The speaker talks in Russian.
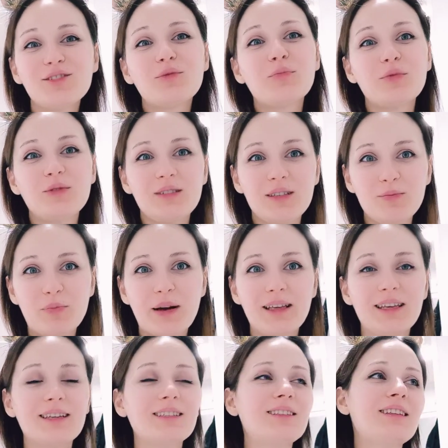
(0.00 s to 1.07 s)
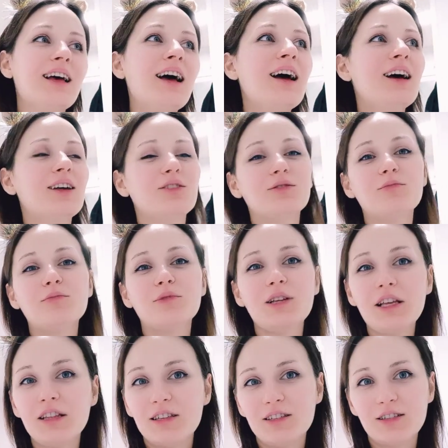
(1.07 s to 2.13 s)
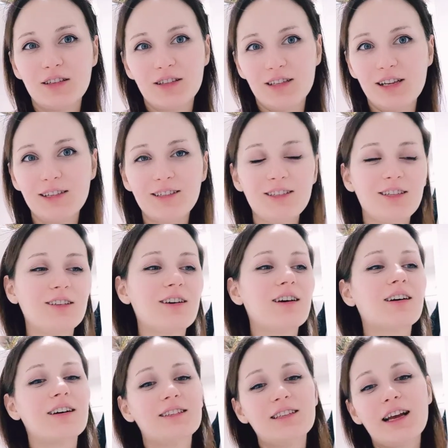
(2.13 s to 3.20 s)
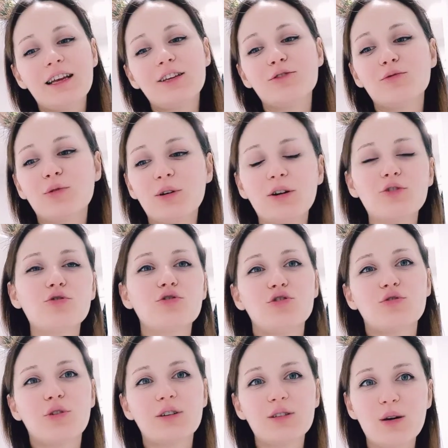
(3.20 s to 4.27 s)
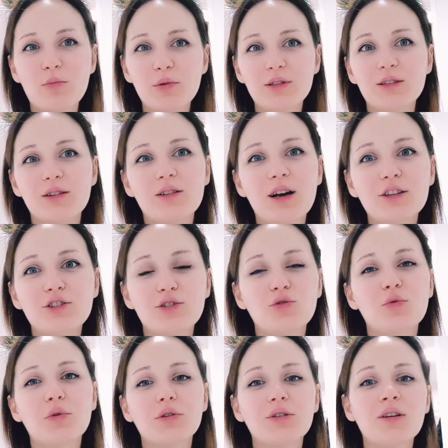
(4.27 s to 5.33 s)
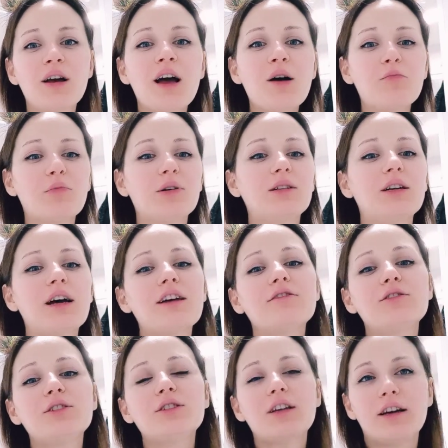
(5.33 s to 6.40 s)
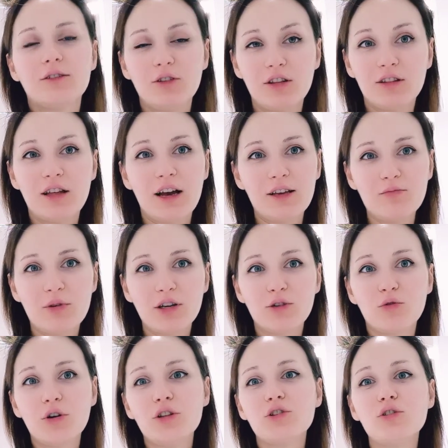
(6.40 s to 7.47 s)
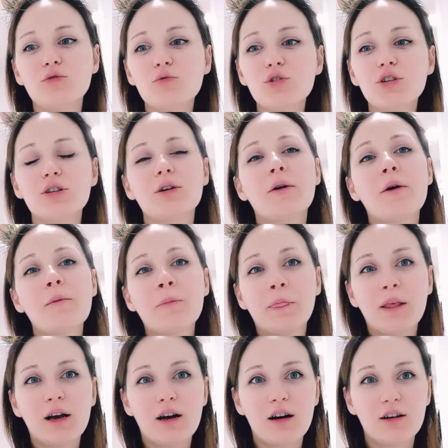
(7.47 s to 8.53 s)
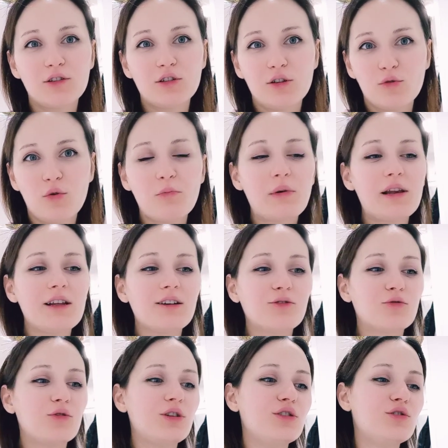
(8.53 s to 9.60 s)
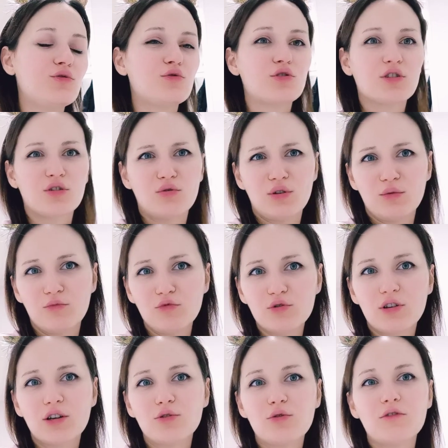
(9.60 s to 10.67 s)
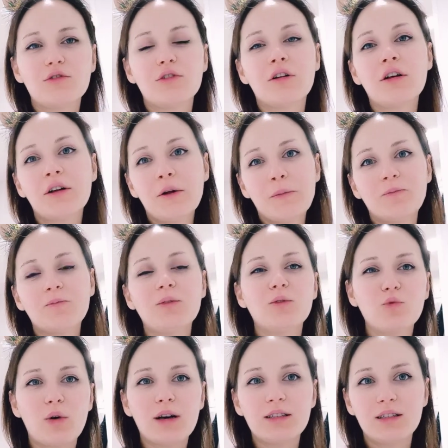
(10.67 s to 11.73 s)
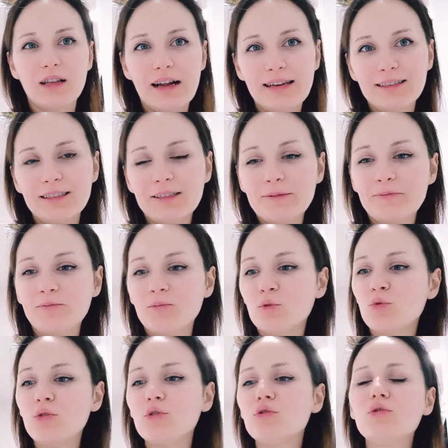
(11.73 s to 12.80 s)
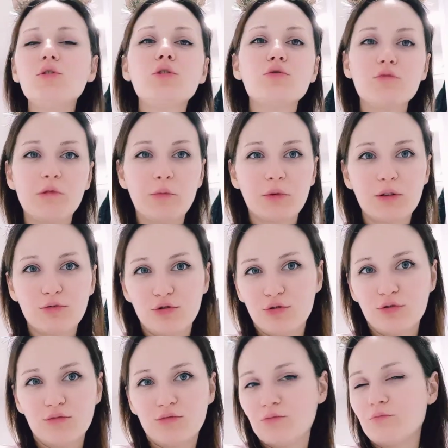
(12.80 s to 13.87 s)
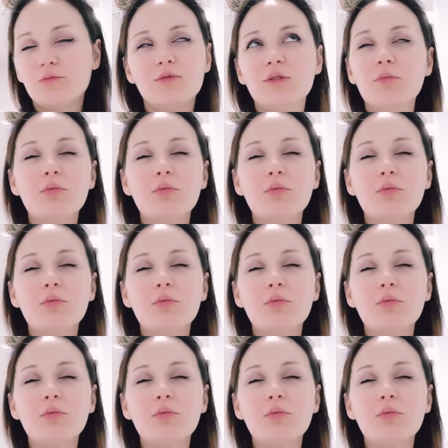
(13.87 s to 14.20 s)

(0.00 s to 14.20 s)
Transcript: в пути поест. Ну, мне это, естественно, льстит как хозяйки, ну хорошо, что хотя бы салат, торт понравился. Да, и мои куриные ножки а слопали, куриные ножки, которые муж готовил – ну, остались. Но ну, не, не думаю, потому что, не